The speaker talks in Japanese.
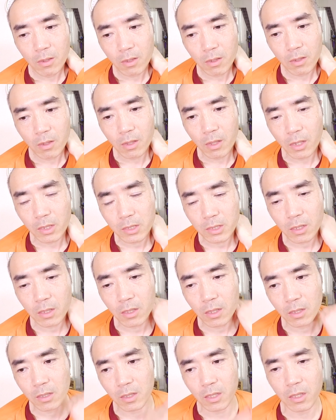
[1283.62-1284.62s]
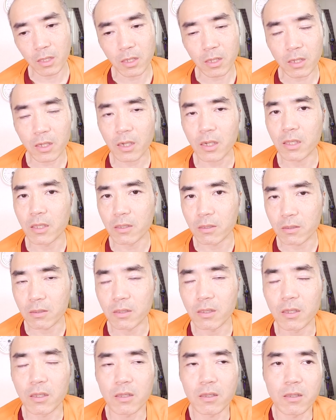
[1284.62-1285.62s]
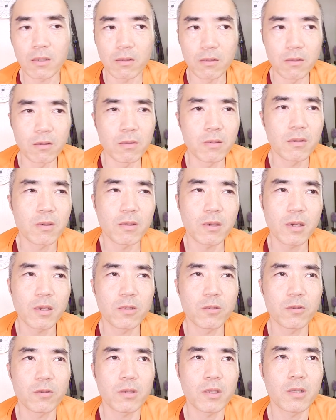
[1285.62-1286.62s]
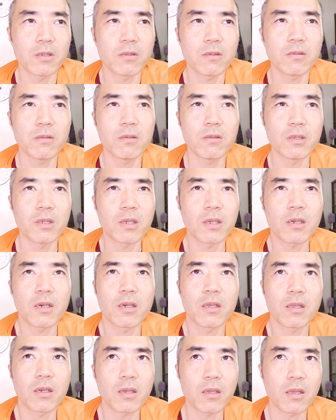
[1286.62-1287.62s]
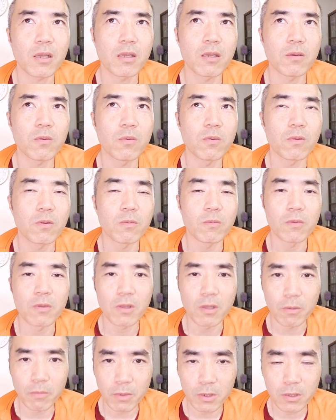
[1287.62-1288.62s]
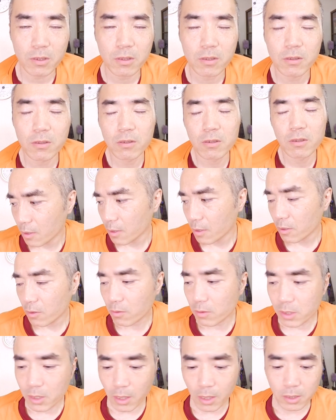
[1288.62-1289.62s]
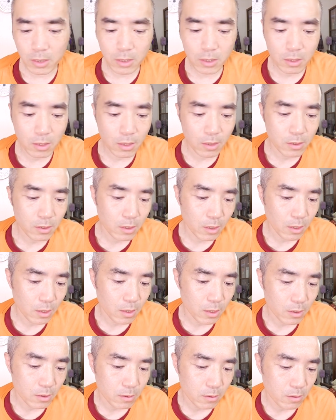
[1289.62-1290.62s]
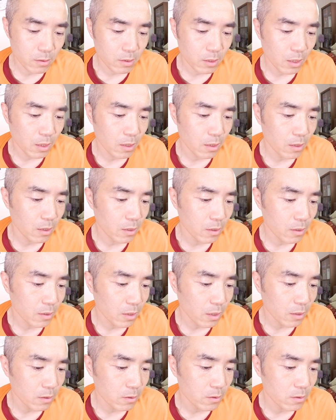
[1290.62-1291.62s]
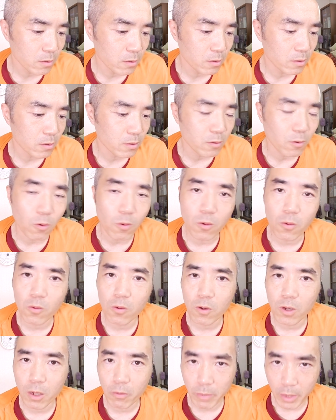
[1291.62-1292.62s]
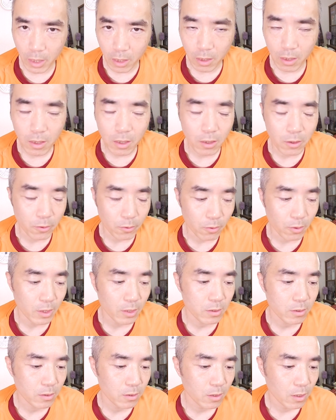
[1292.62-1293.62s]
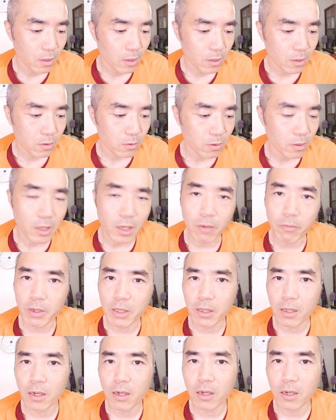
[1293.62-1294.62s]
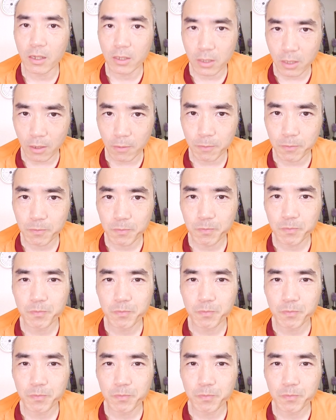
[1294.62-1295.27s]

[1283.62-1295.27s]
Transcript: 明日はなので1回ですね、うん、半ジョギング1回だけ行こうと思ってますそしたら実験生活1109日目完了です。それではまた明日。